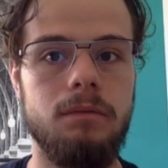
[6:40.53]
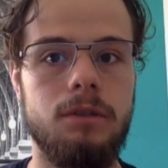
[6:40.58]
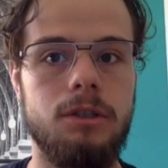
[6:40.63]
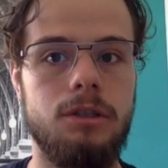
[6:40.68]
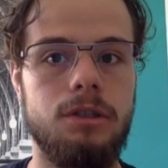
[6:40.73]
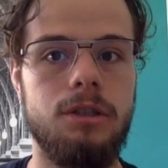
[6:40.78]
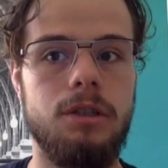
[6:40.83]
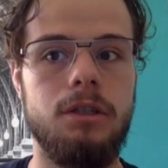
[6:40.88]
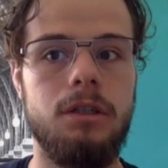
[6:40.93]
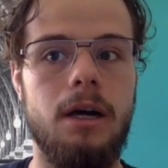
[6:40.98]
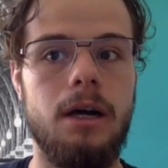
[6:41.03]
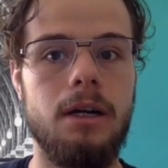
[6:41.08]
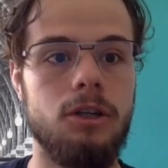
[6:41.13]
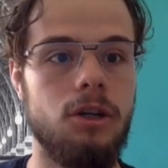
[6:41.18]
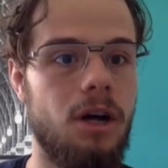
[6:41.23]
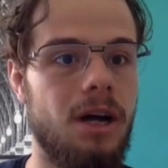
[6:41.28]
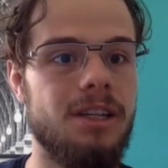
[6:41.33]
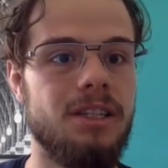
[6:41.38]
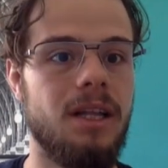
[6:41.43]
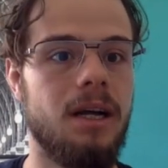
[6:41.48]
czy aż,
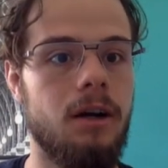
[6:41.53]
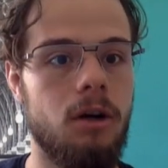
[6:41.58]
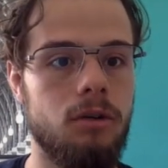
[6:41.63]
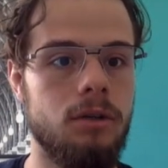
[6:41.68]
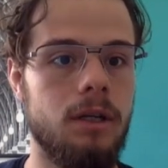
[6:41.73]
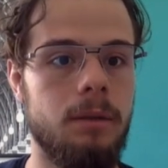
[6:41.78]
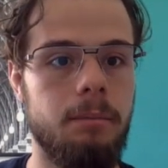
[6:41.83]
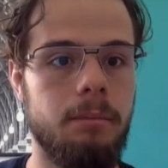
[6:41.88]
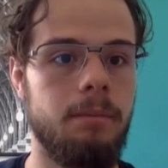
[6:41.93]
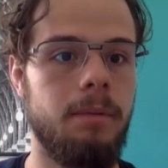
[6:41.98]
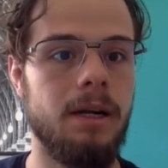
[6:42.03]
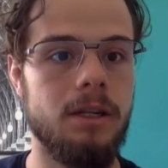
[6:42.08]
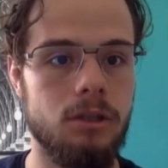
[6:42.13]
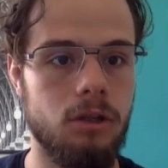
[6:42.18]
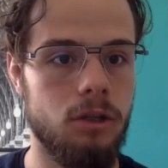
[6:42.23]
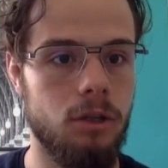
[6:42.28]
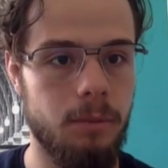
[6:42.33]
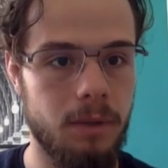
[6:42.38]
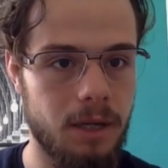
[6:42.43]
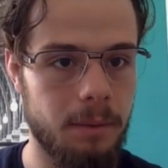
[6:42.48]
aż tak ona bardzo o
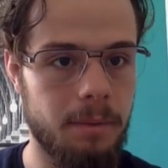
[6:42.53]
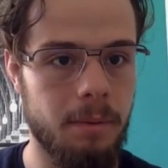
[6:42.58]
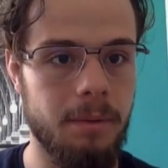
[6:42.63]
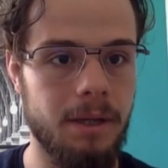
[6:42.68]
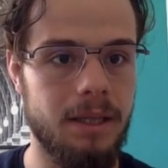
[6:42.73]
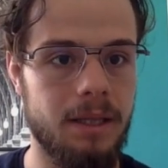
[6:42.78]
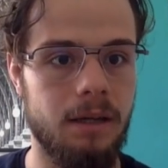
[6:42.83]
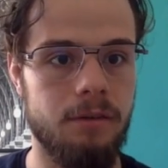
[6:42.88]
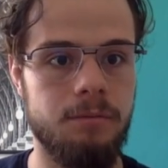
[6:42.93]
tobie nie pamięta.